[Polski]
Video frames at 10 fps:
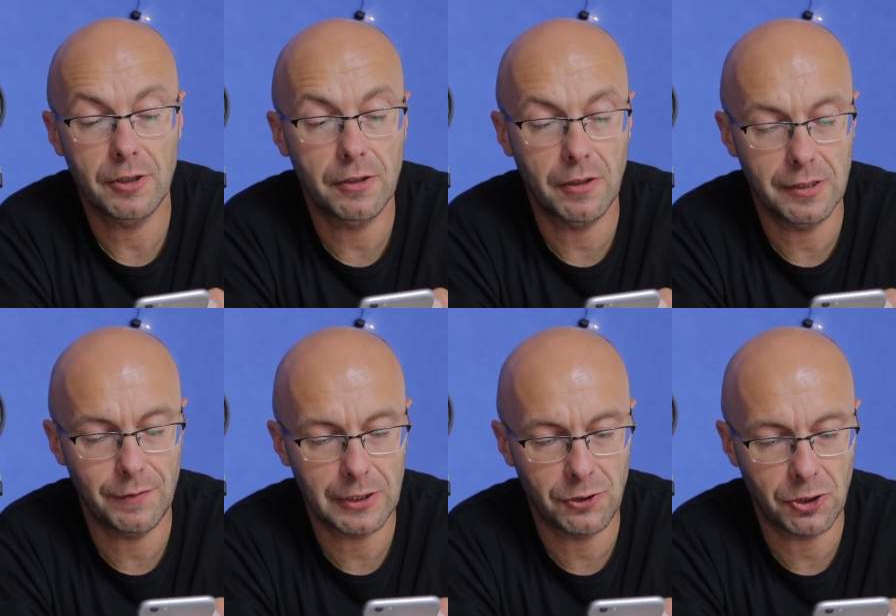Czy to jest
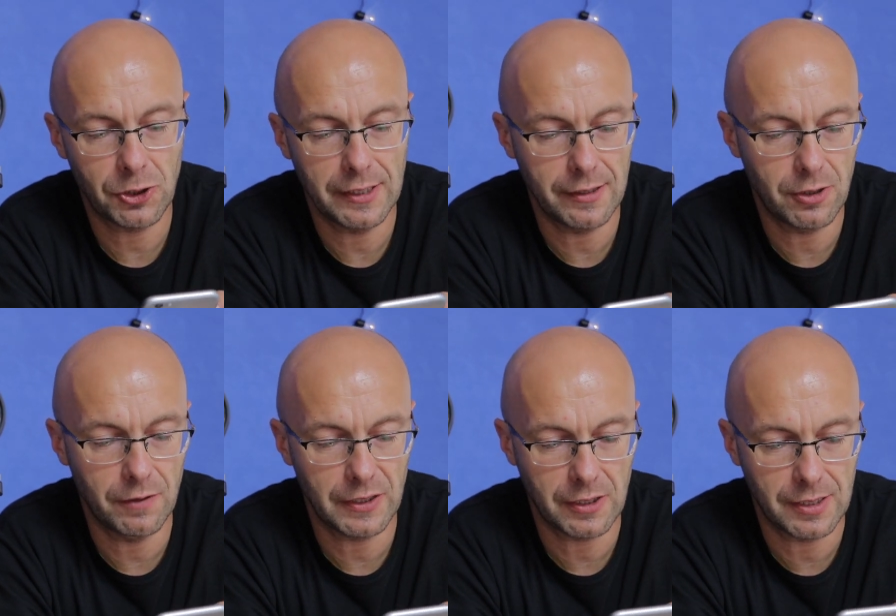24, czy
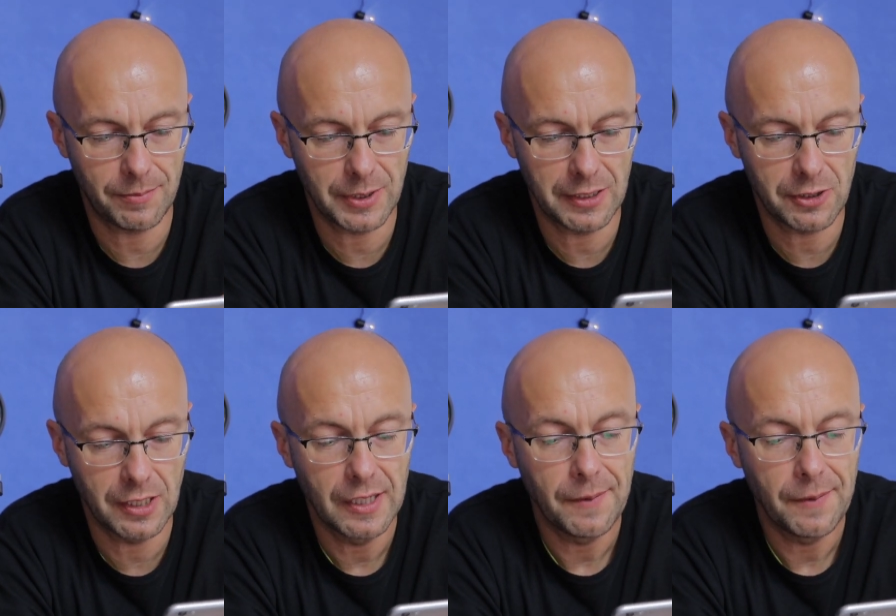25,